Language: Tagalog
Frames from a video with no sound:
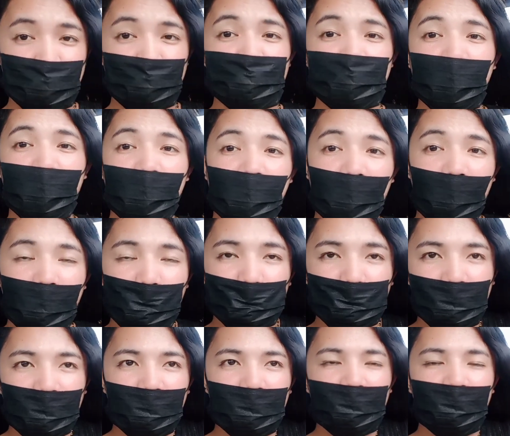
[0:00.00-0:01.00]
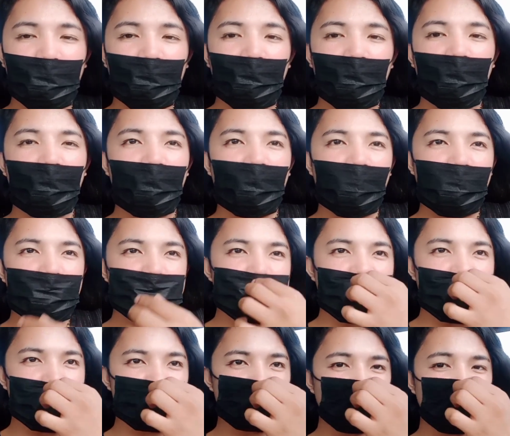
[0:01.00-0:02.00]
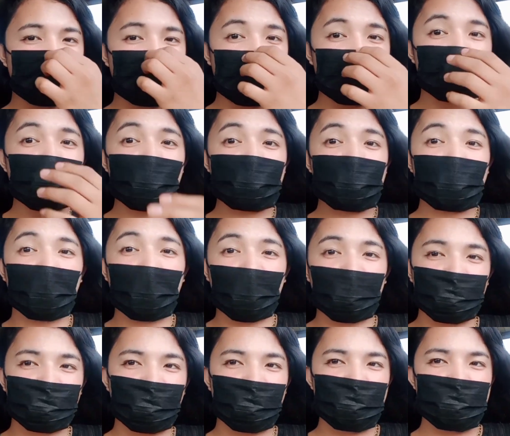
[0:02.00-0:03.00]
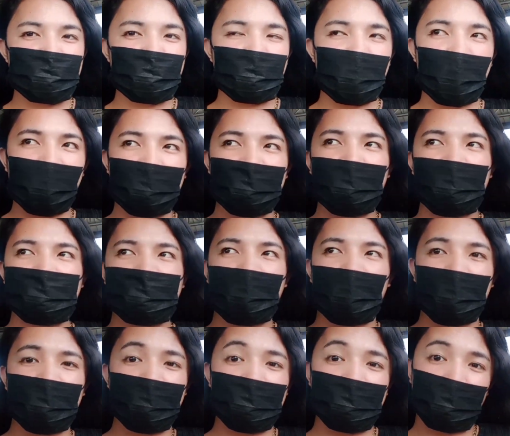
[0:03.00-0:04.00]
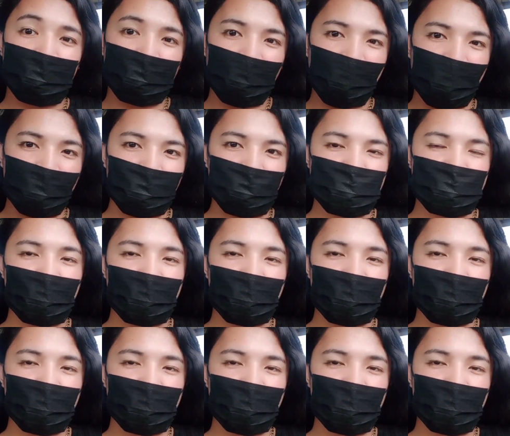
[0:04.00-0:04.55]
Sobrang happy at saka sobrang busog ako doon sa bahay ni Ate Eileen na bago.